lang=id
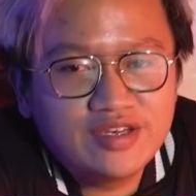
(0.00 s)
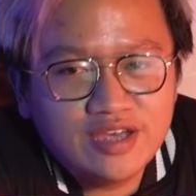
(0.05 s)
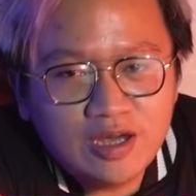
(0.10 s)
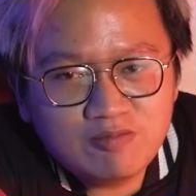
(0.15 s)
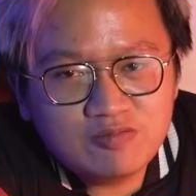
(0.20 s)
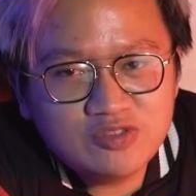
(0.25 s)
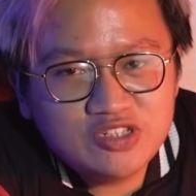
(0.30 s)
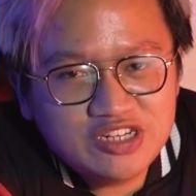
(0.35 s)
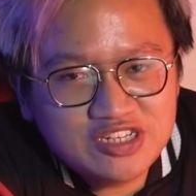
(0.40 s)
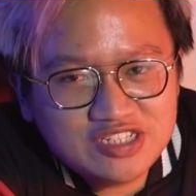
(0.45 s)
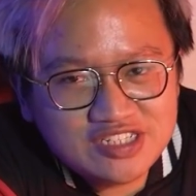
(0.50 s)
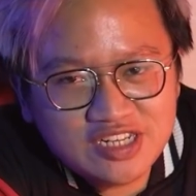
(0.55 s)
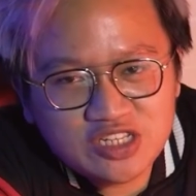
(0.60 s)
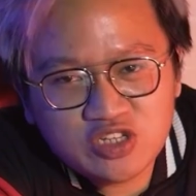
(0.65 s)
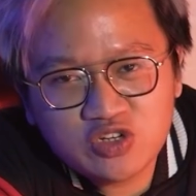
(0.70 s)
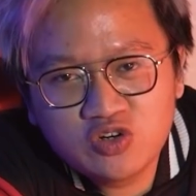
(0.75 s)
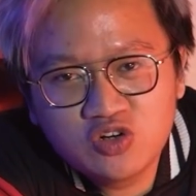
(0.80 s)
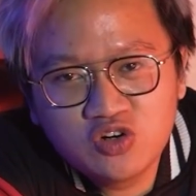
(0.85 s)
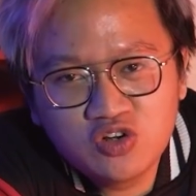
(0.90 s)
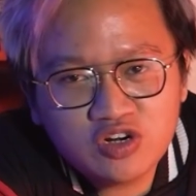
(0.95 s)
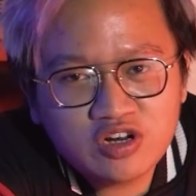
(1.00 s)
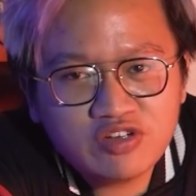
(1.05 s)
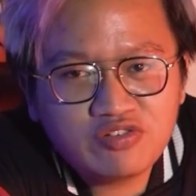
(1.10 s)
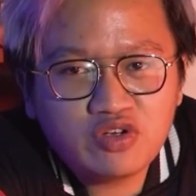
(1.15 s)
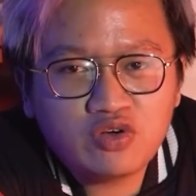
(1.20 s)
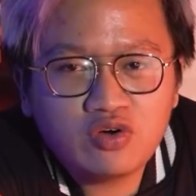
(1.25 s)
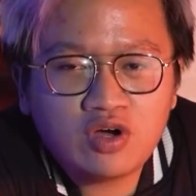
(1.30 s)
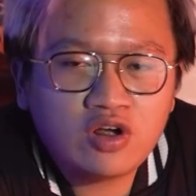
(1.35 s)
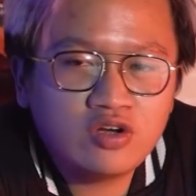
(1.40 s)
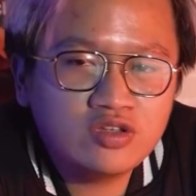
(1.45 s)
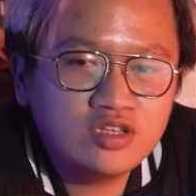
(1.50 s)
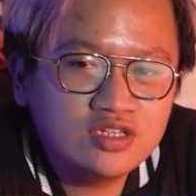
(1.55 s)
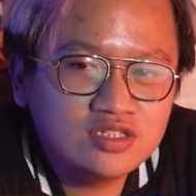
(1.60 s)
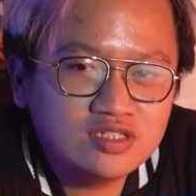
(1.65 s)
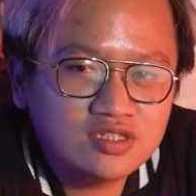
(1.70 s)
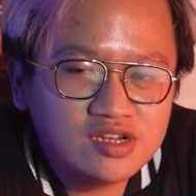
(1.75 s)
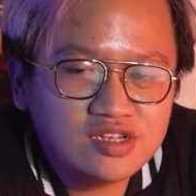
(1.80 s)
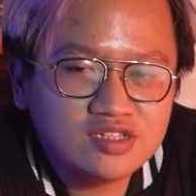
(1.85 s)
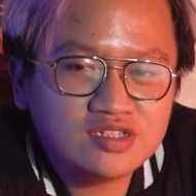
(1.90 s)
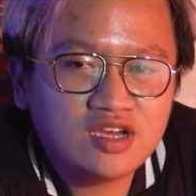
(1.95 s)
Yap, jadi segitu dulu review ROG
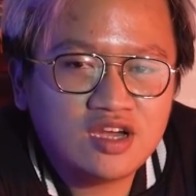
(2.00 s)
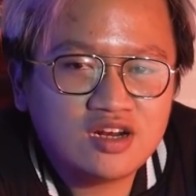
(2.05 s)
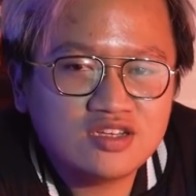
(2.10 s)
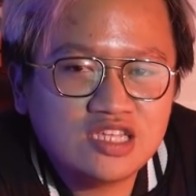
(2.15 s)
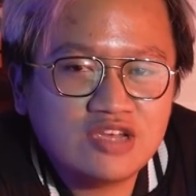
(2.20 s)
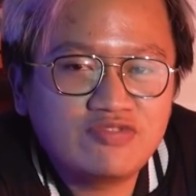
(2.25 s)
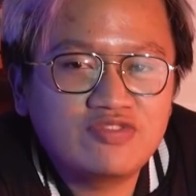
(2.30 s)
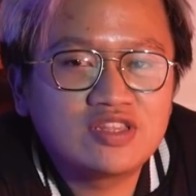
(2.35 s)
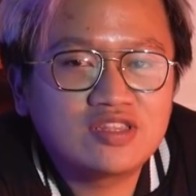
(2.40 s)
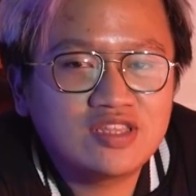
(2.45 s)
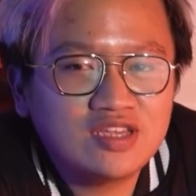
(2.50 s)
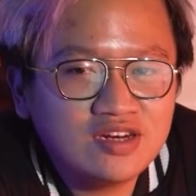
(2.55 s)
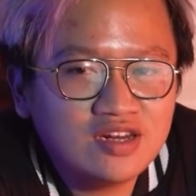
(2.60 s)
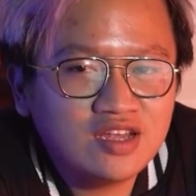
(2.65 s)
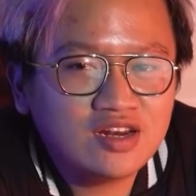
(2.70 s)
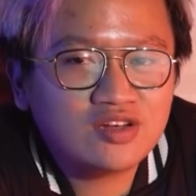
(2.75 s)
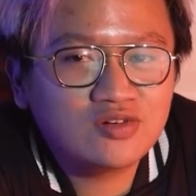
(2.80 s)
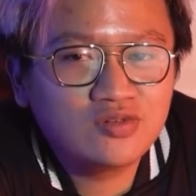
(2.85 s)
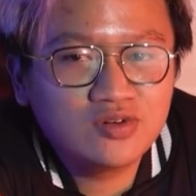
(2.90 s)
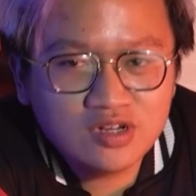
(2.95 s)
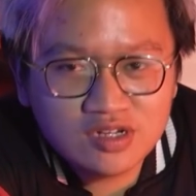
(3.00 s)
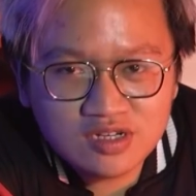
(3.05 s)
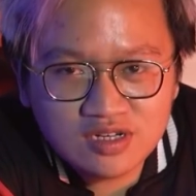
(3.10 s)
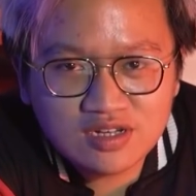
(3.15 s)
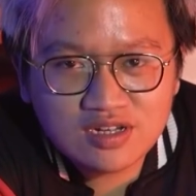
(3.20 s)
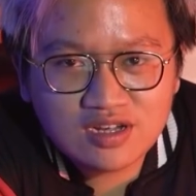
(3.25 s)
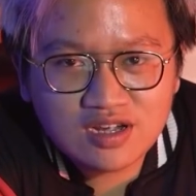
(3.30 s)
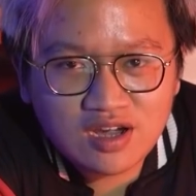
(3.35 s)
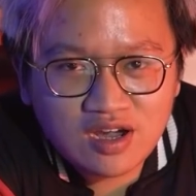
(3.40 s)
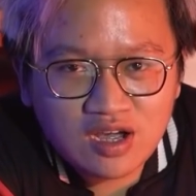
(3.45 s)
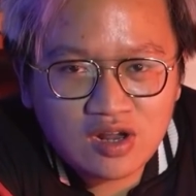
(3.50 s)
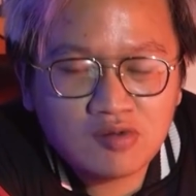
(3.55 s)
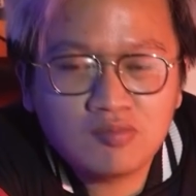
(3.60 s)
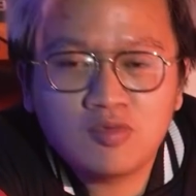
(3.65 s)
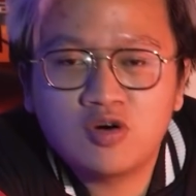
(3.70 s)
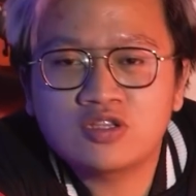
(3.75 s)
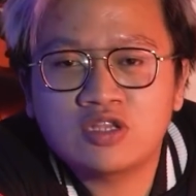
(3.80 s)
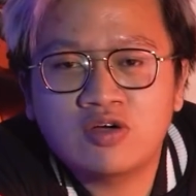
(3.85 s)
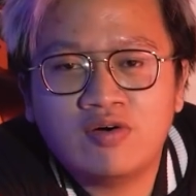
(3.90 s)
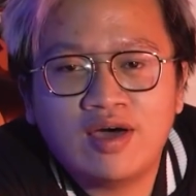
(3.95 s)
Strix Car 17 dari gue. Kalau
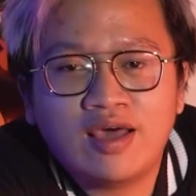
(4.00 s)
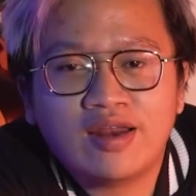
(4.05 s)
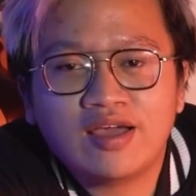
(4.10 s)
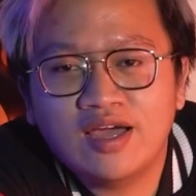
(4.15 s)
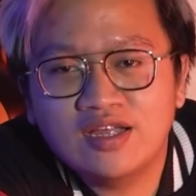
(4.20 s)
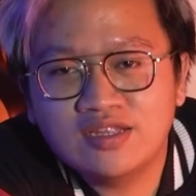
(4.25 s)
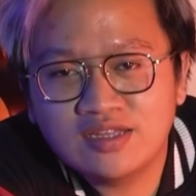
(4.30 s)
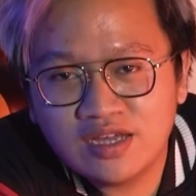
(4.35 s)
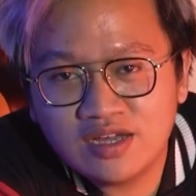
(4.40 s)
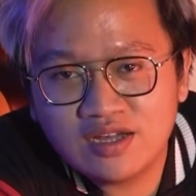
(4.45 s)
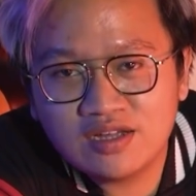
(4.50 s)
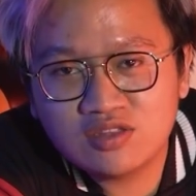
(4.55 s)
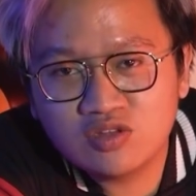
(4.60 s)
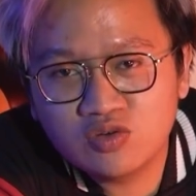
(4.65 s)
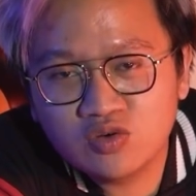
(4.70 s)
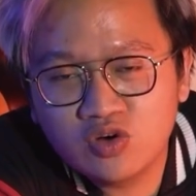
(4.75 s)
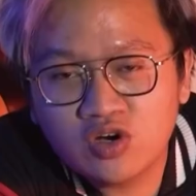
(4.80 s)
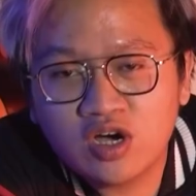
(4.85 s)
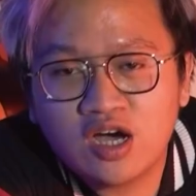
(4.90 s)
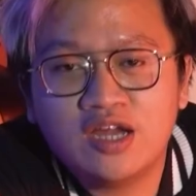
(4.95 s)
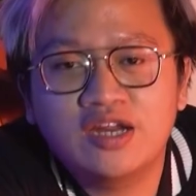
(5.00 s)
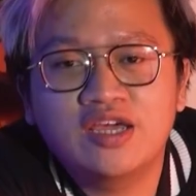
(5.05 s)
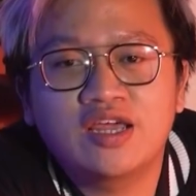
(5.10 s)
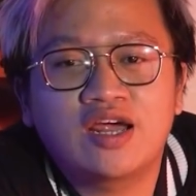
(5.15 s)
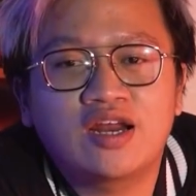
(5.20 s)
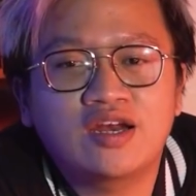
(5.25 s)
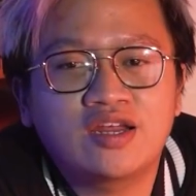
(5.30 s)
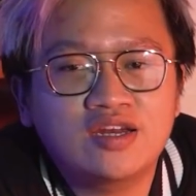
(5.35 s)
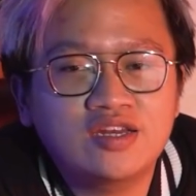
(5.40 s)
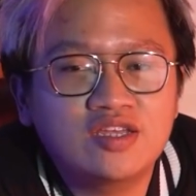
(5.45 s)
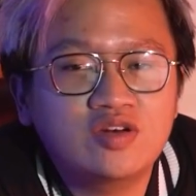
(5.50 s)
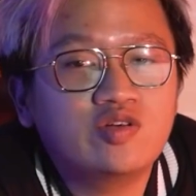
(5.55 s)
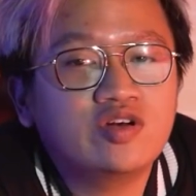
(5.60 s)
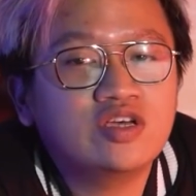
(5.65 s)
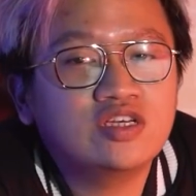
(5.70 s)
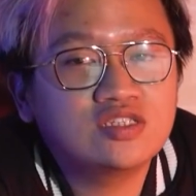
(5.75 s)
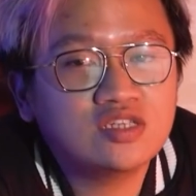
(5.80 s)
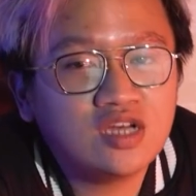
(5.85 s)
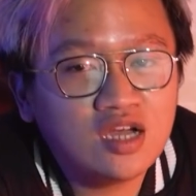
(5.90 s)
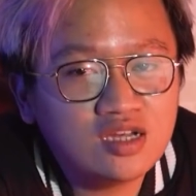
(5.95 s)
mau tahu harganya, tunggu kehadirannya di
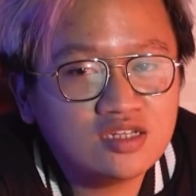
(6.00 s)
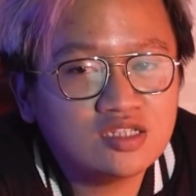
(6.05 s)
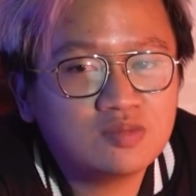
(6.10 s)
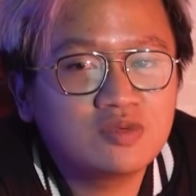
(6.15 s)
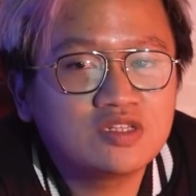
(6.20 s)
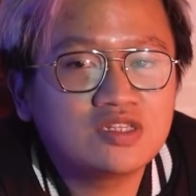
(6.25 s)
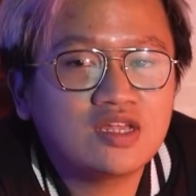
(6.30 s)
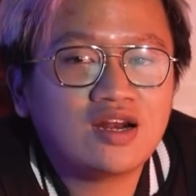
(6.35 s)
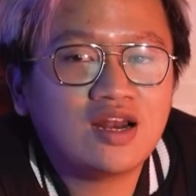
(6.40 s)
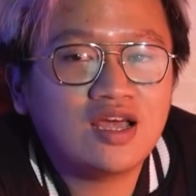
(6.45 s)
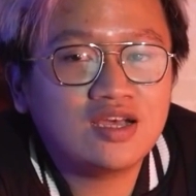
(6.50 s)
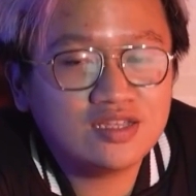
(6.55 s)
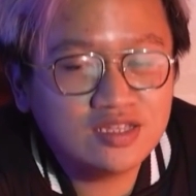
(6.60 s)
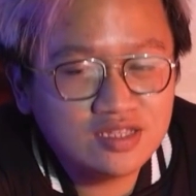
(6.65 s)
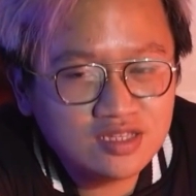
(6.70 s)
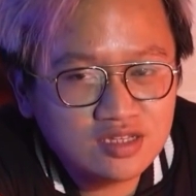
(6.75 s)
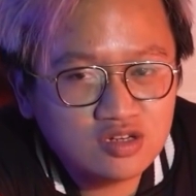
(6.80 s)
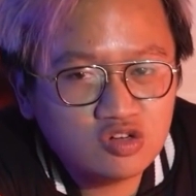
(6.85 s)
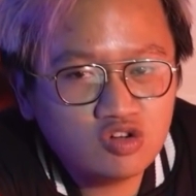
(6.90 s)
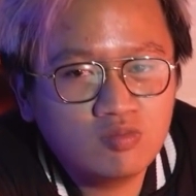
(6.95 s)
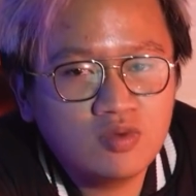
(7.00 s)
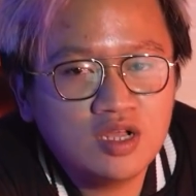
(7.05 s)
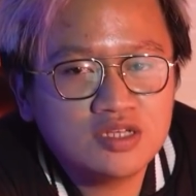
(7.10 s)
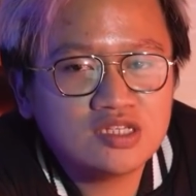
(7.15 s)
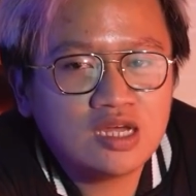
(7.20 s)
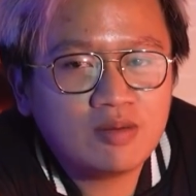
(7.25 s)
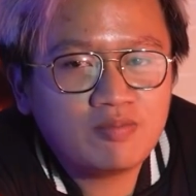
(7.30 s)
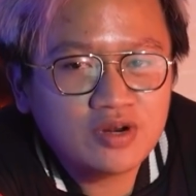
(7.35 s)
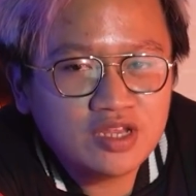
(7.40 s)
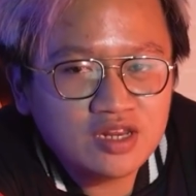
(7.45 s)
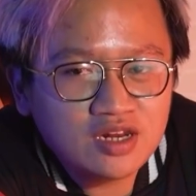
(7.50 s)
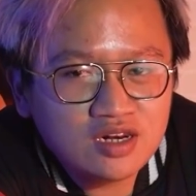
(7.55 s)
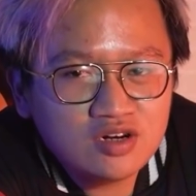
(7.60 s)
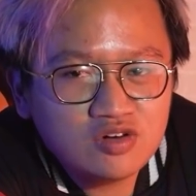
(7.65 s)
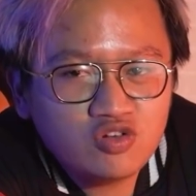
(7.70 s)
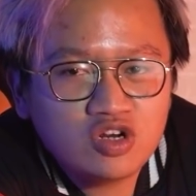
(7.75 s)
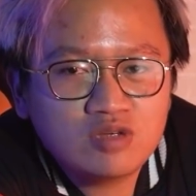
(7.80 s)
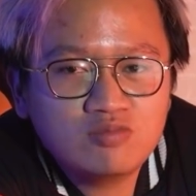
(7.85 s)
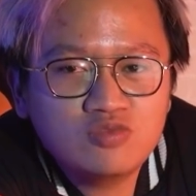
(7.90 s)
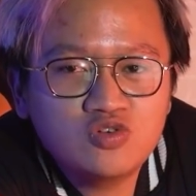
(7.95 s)
Indonesia sebentar lagi 12 April
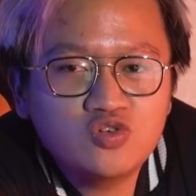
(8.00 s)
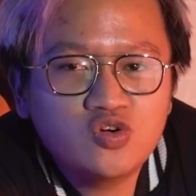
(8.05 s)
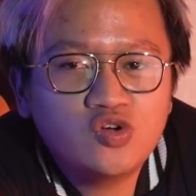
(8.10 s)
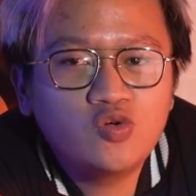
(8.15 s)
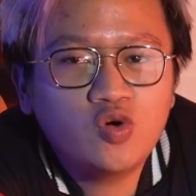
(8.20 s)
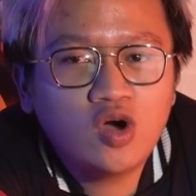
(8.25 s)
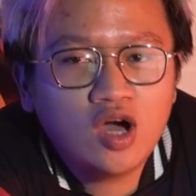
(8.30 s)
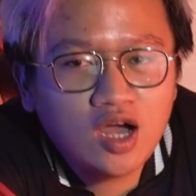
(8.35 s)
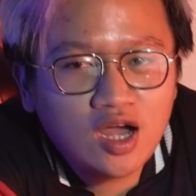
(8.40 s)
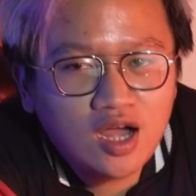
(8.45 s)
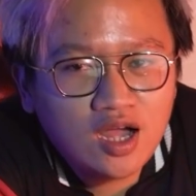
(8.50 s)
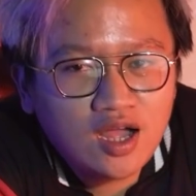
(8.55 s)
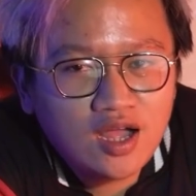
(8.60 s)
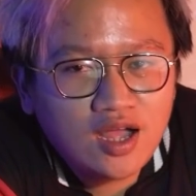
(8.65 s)
2022.